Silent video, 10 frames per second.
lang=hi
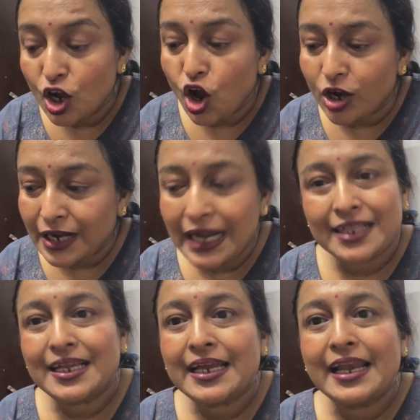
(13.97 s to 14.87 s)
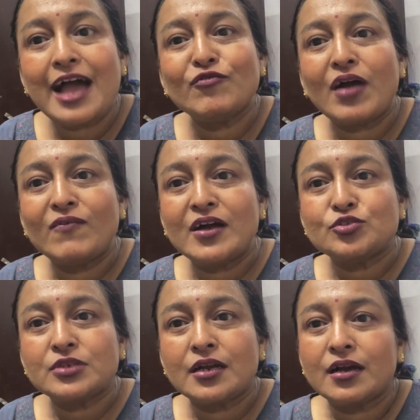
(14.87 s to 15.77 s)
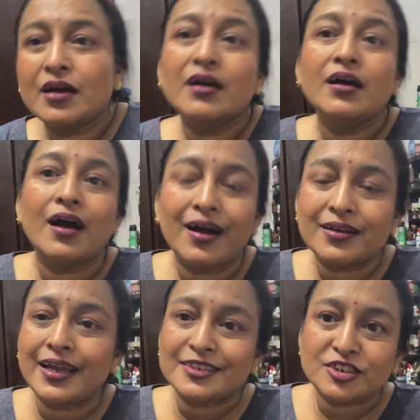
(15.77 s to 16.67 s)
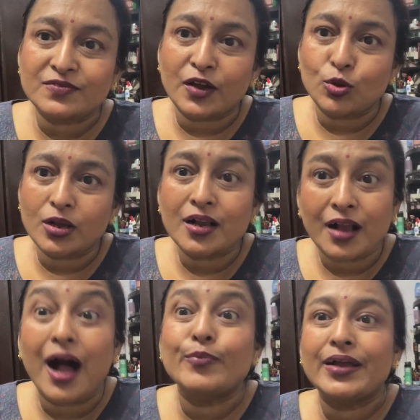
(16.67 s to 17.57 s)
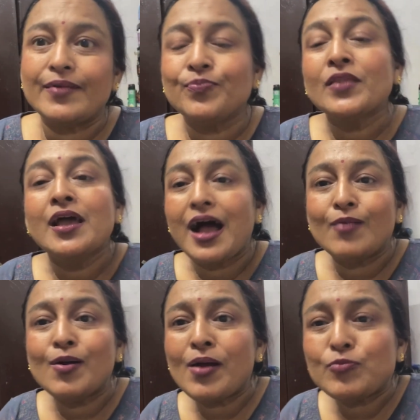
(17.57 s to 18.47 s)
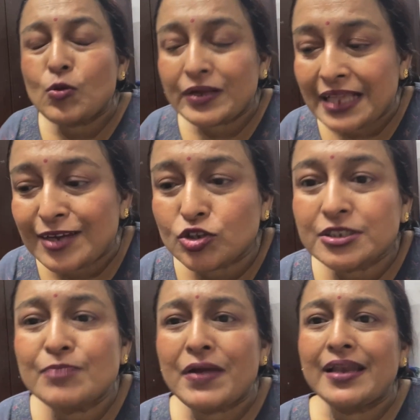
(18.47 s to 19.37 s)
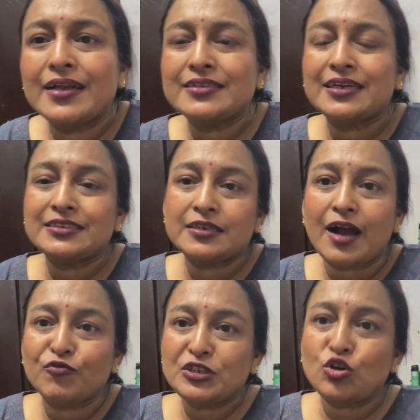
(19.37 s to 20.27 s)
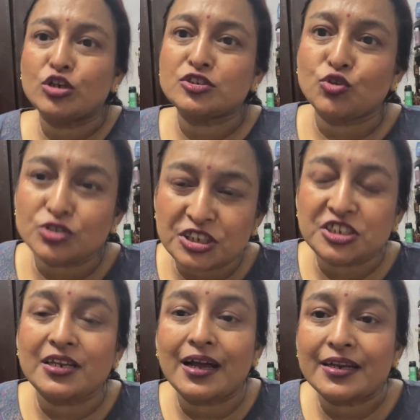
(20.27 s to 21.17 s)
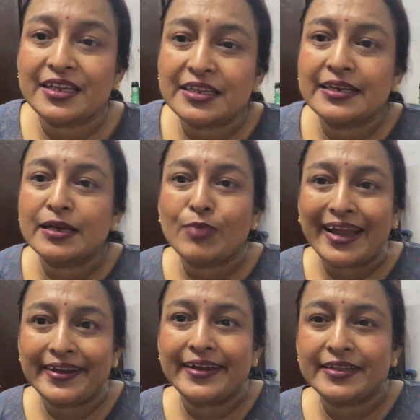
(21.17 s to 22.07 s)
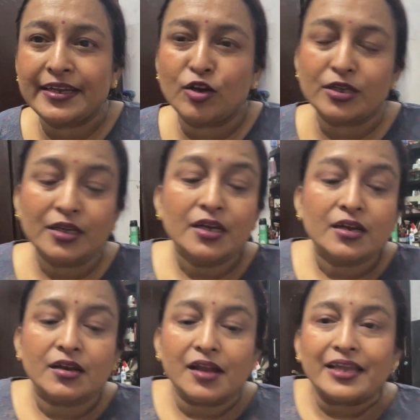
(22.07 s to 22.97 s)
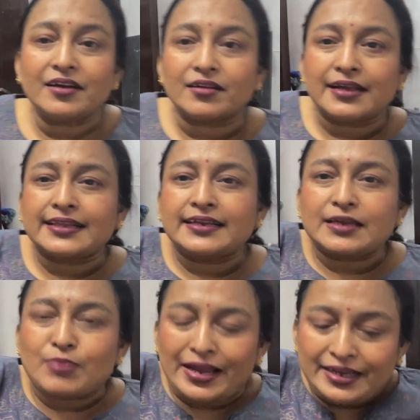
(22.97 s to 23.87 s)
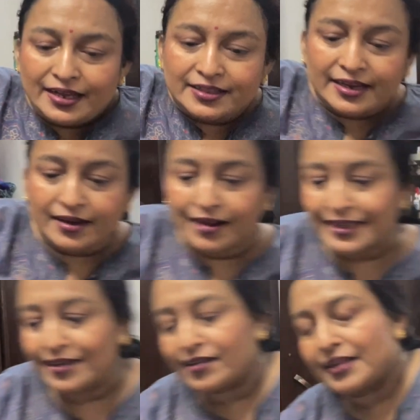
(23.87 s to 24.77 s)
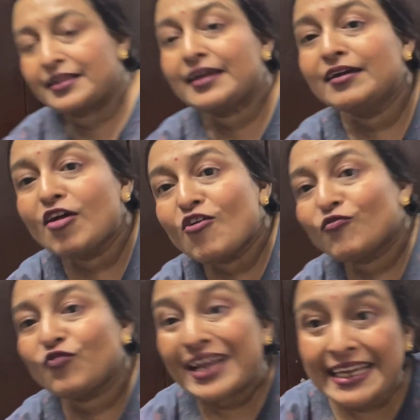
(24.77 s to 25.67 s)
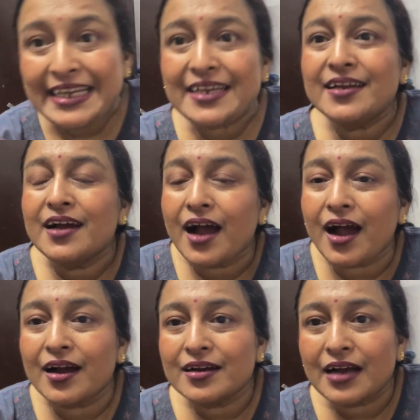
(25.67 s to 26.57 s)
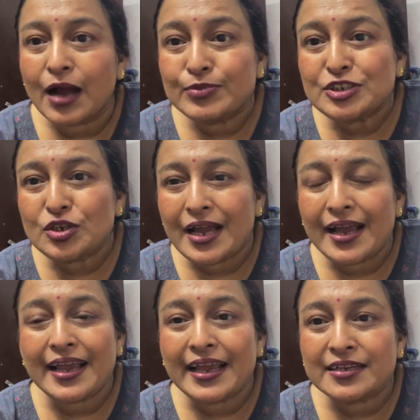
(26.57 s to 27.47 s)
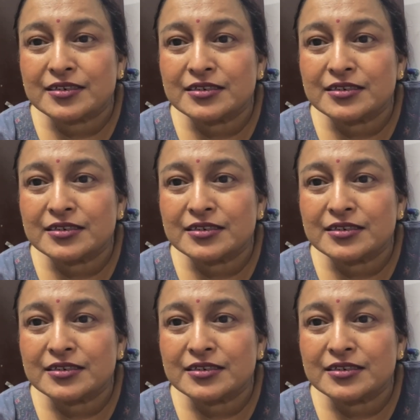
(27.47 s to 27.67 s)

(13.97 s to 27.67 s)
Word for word: और गलत के खिलाफ आवाज़ उठाना हर रिएक्शन वालों का काम है अब हम आपको बताया कुछ दिन पहले अनिता जी काफी जोर शोर से चिल्ला रही थी इनके भाई आए थे और लड़ाई कर रहे थे इनके भाई आए थे लड़ाई कर रहे थे वहीं अब जो है एक